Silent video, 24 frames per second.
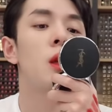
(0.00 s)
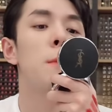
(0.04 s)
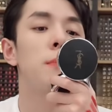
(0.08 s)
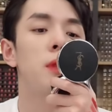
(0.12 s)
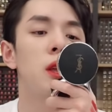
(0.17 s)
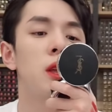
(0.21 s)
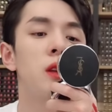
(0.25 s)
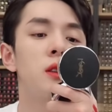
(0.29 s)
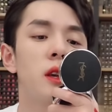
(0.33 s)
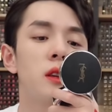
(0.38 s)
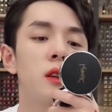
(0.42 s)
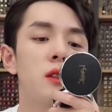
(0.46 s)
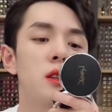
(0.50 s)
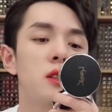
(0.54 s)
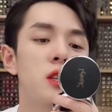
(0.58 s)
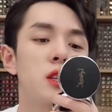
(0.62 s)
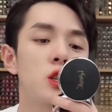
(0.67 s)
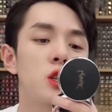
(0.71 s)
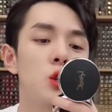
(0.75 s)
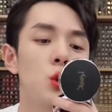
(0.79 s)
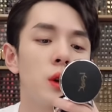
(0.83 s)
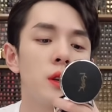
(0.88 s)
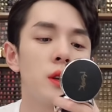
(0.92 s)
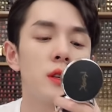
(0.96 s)
嗯、这支颜色
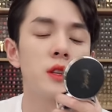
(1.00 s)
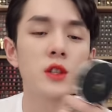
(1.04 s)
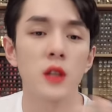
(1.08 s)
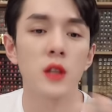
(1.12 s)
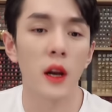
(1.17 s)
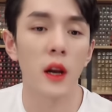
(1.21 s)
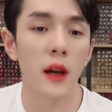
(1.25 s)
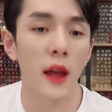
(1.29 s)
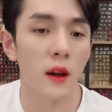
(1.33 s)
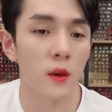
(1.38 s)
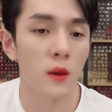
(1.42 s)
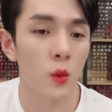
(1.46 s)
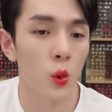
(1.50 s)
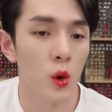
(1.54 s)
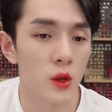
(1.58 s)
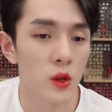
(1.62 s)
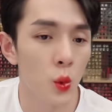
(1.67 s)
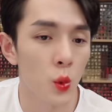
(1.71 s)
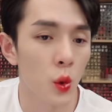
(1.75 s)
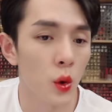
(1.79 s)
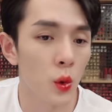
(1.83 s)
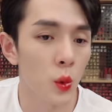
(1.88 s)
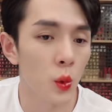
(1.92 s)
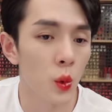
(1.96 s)
其实我已经试了两，我
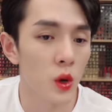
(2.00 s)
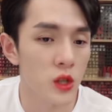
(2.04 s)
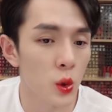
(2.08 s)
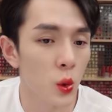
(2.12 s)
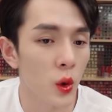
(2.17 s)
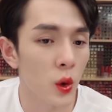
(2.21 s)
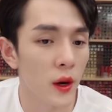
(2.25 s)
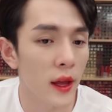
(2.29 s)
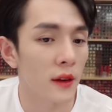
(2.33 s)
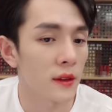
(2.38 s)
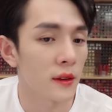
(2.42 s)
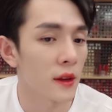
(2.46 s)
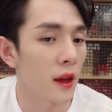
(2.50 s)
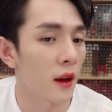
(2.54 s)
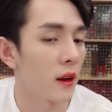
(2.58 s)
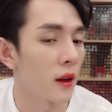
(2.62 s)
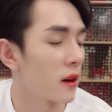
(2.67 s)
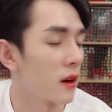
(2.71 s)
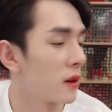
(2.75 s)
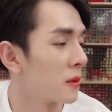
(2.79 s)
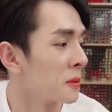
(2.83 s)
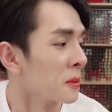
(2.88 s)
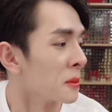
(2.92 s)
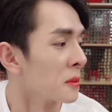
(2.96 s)
我我试过两年
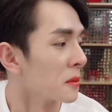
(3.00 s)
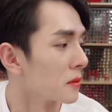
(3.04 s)
了。